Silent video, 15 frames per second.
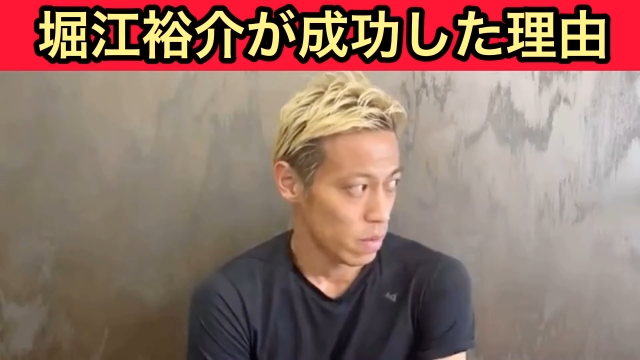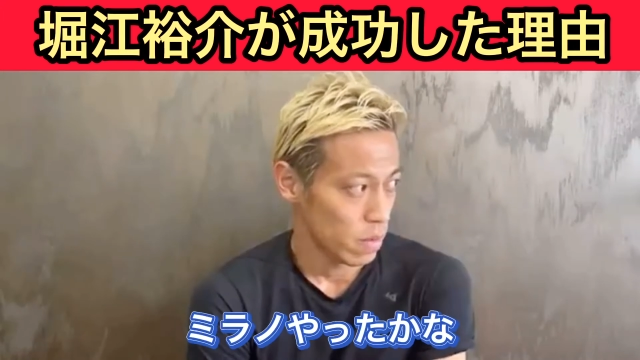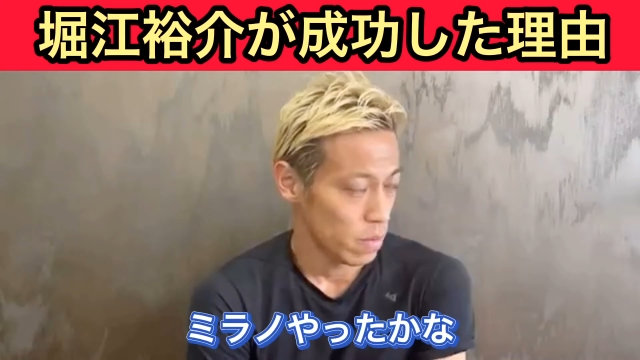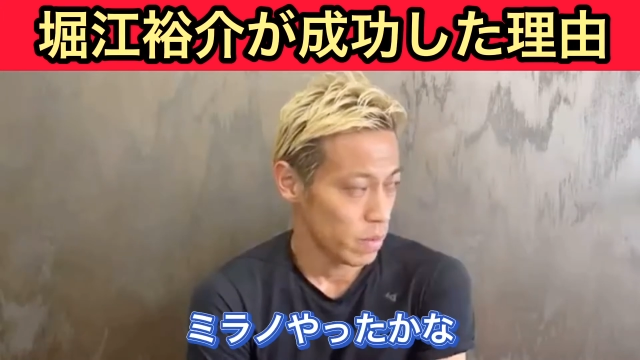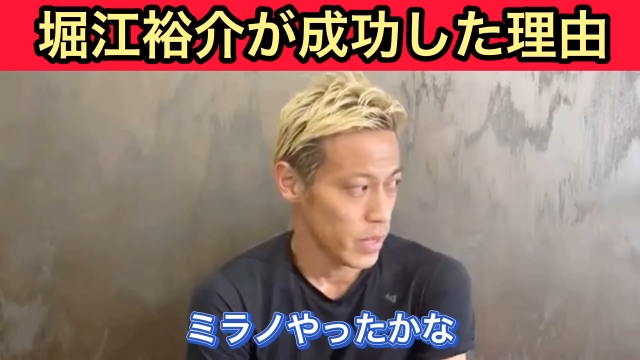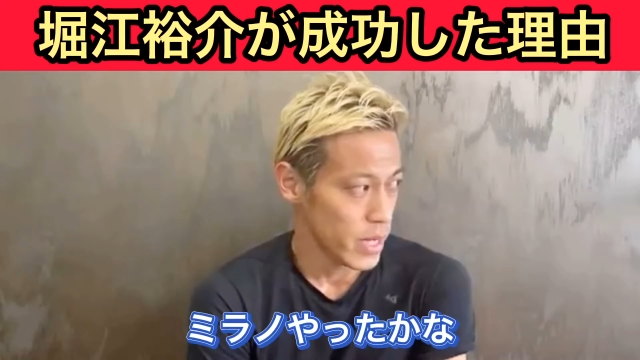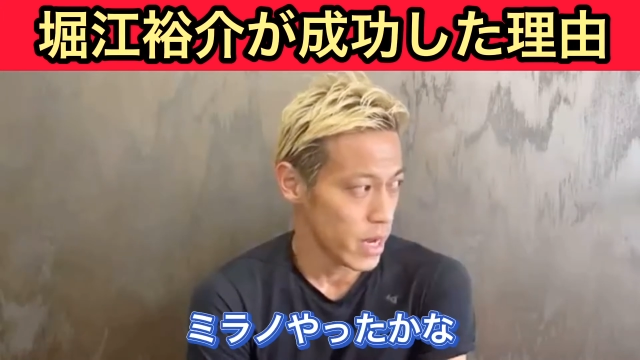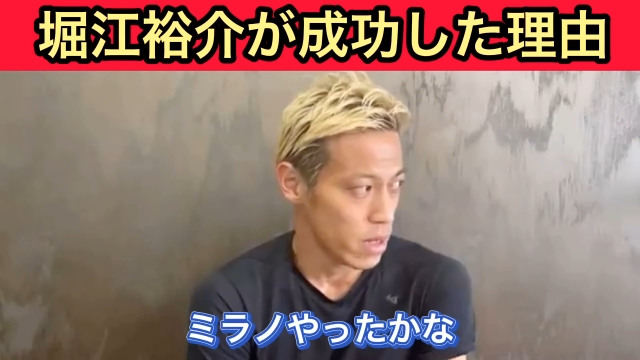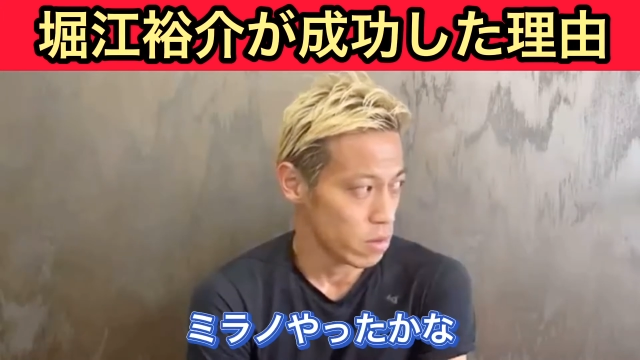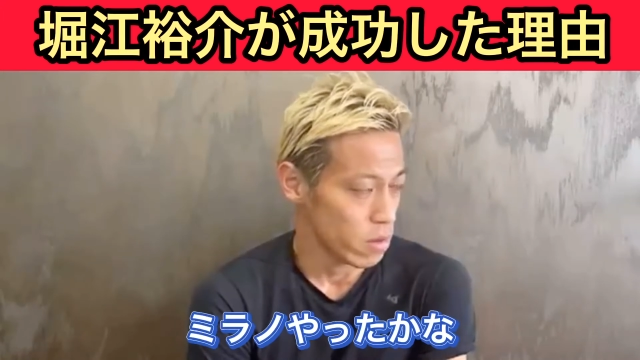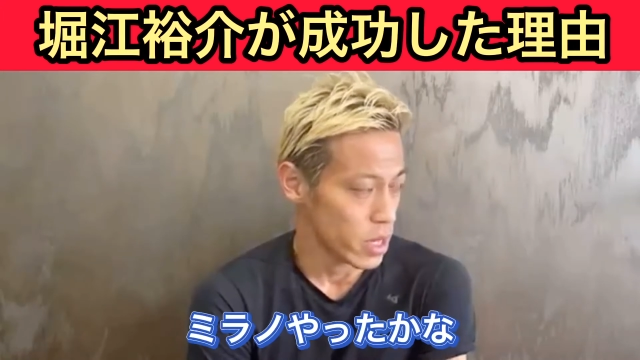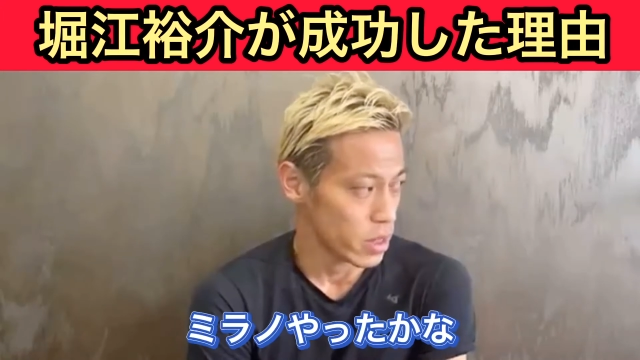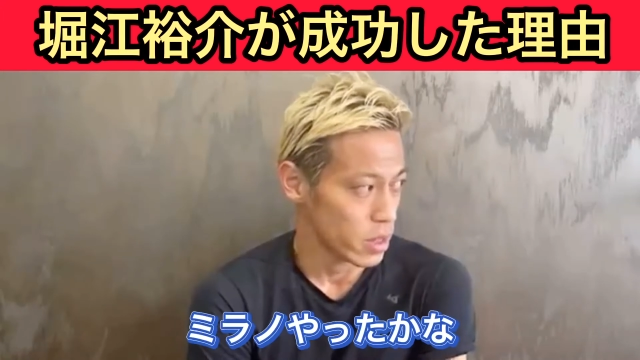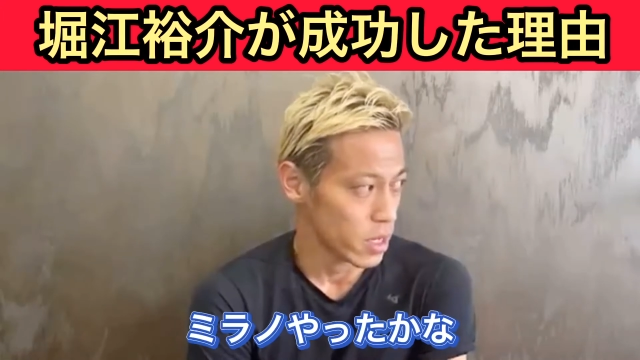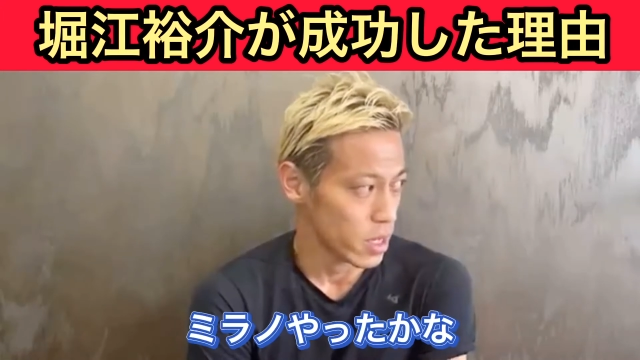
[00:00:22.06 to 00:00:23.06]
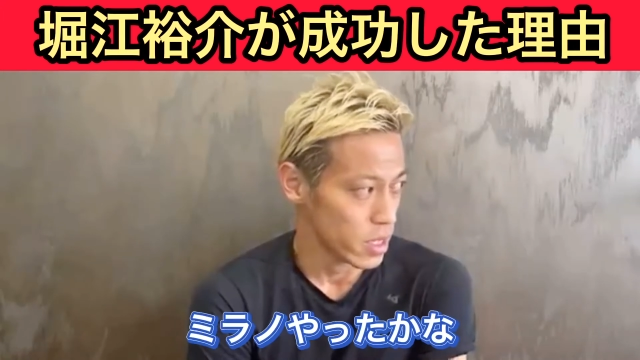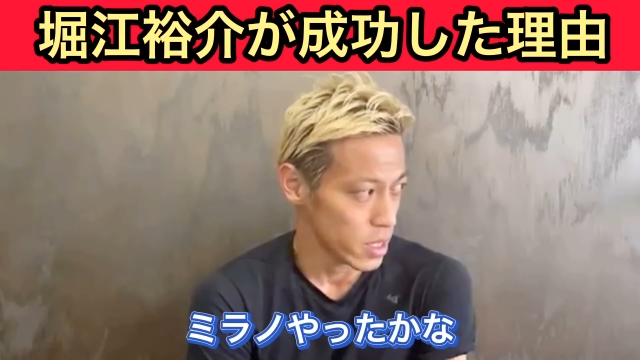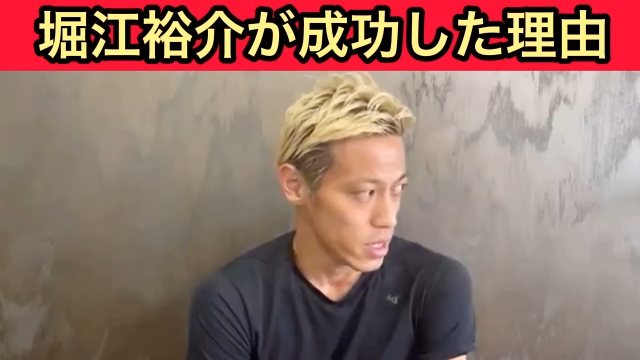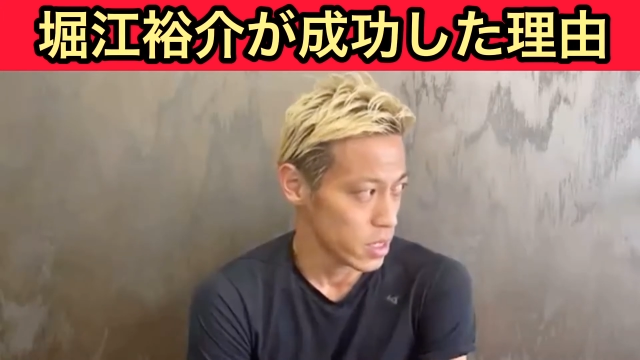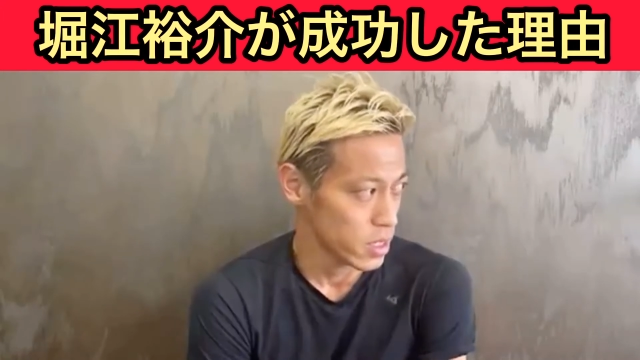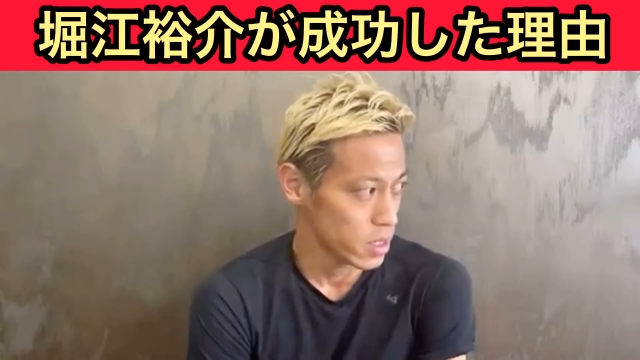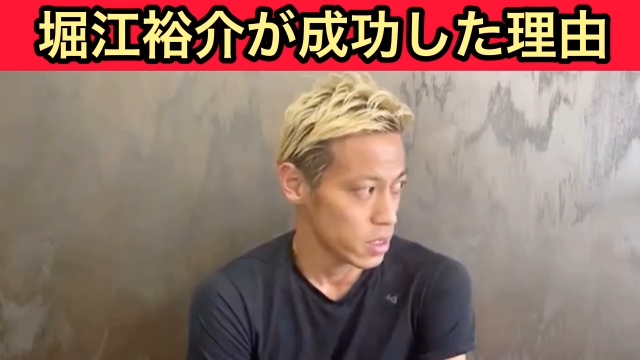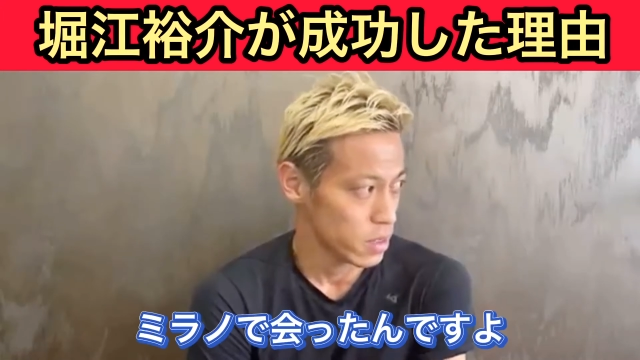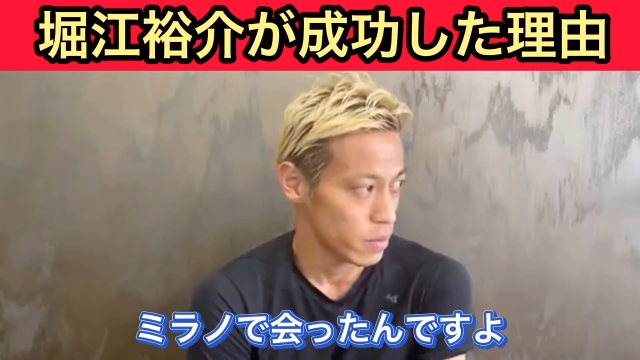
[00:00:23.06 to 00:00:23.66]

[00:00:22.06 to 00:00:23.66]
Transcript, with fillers: ミラノやったかな